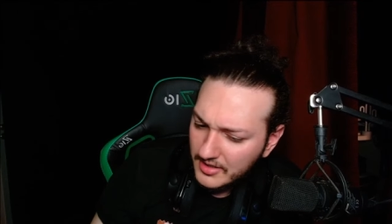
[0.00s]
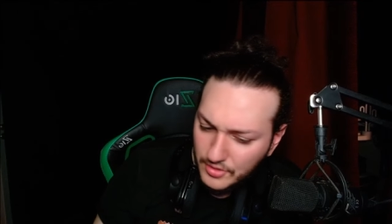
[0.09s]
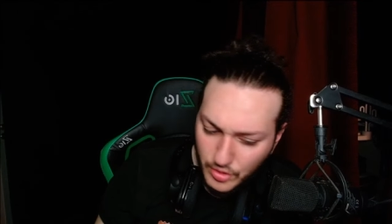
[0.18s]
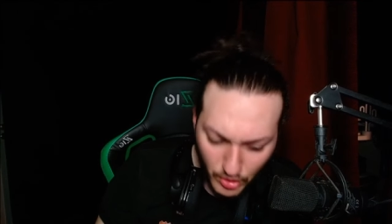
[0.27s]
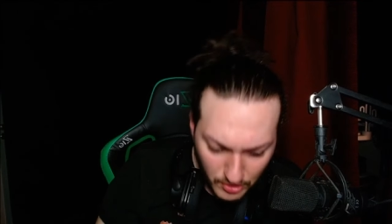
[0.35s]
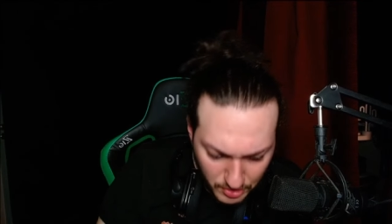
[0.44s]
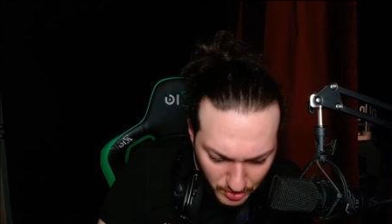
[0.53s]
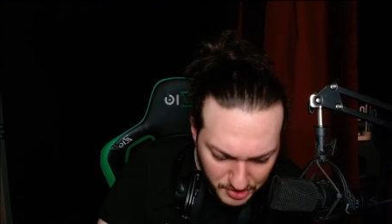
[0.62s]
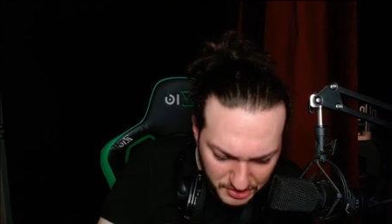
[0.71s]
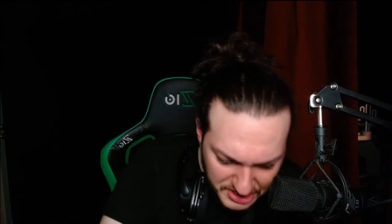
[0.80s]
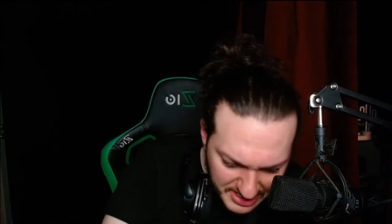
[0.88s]
Korku
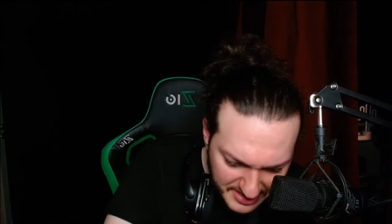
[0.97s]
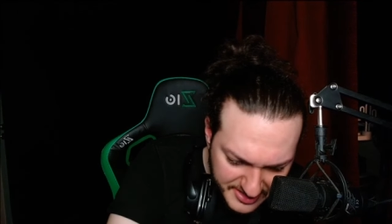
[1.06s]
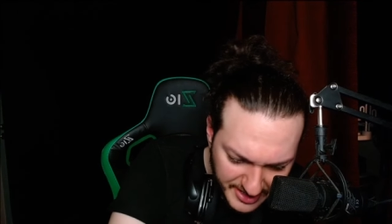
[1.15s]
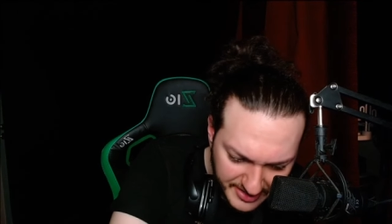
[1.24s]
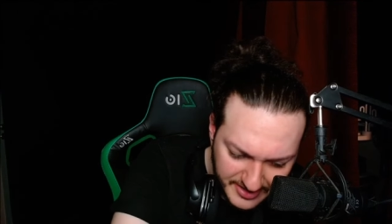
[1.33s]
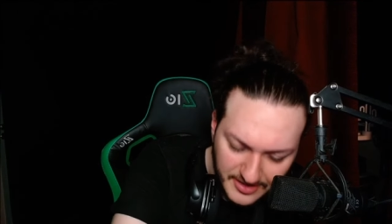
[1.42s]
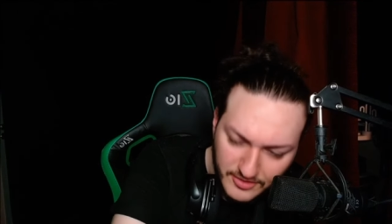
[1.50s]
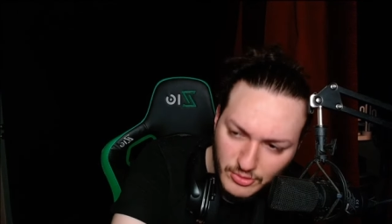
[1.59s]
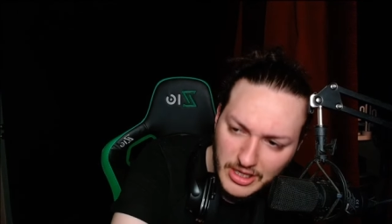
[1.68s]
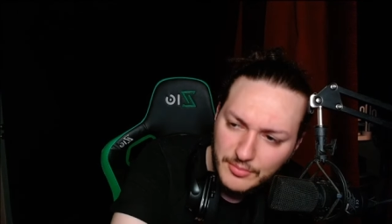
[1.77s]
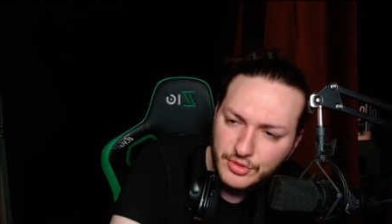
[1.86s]
oynayacağız zaten.
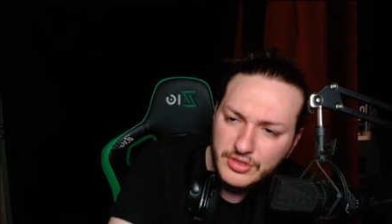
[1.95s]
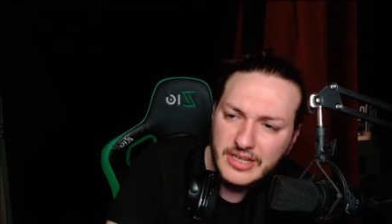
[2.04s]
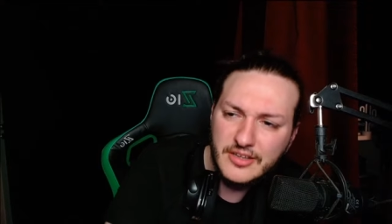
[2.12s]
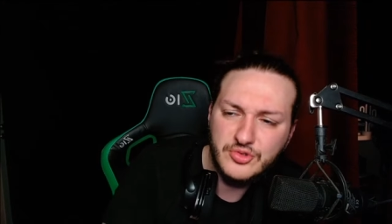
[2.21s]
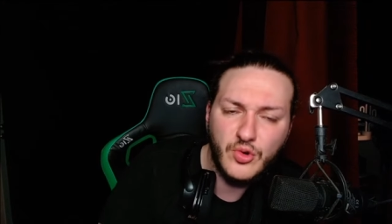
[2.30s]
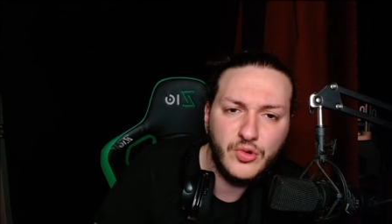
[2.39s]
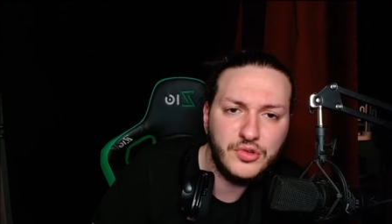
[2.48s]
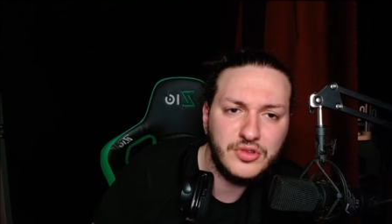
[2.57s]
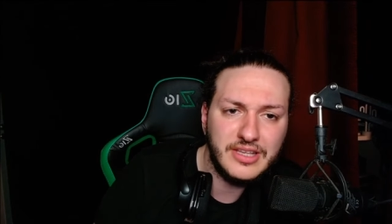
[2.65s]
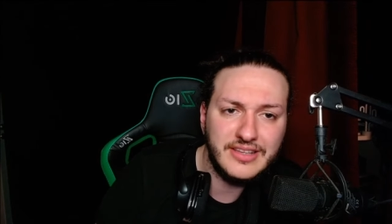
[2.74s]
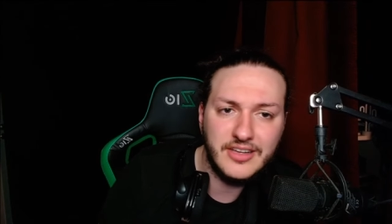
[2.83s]
Ulan bugüne de çok
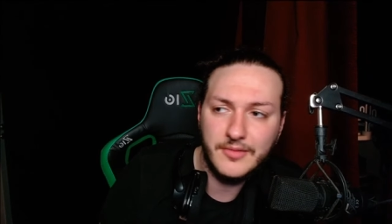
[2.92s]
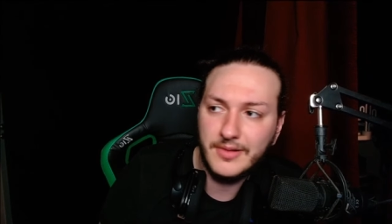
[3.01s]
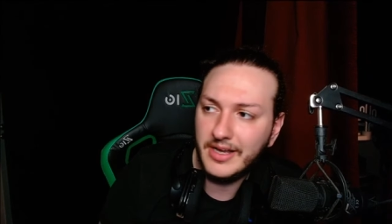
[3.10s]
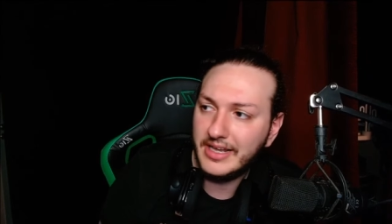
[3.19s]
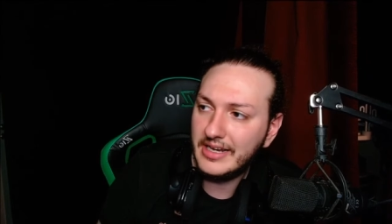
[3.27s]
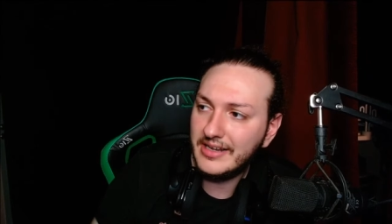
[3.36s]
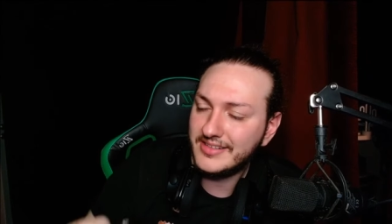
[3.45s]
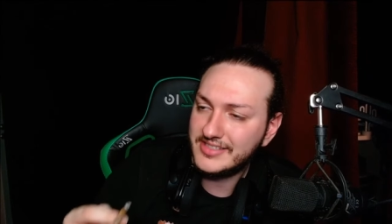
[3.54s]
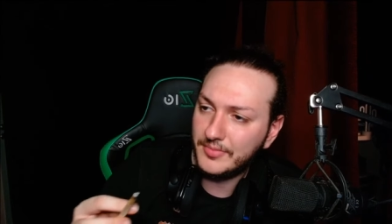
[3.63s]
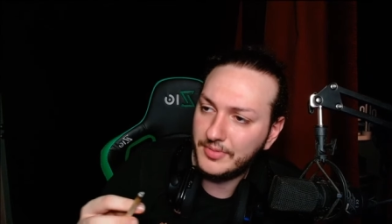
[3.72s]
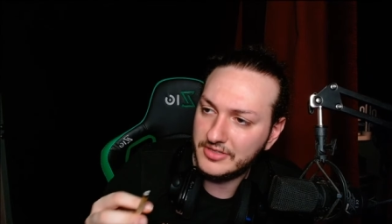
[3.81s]
oyun dedik ama. Ayareli az
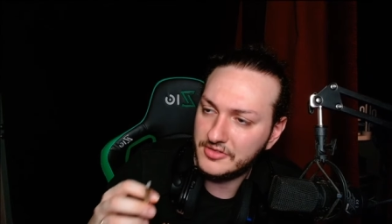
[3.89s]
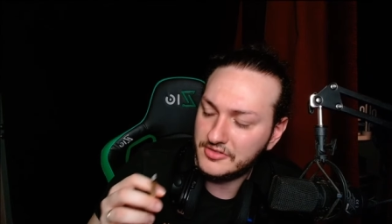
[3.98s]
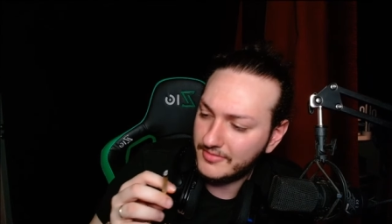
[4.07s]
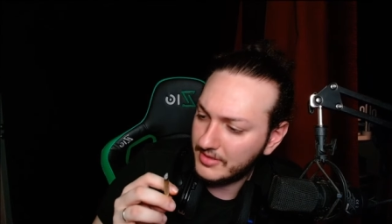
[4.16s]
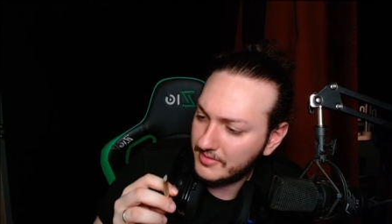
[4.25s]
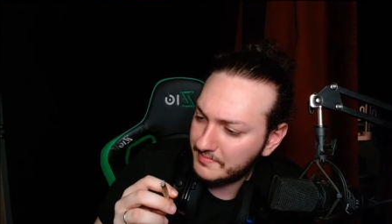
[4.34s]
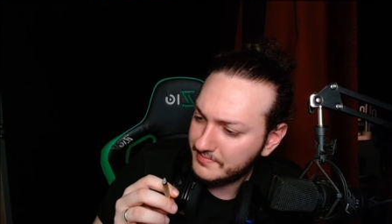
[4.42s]
yaparız o zaman.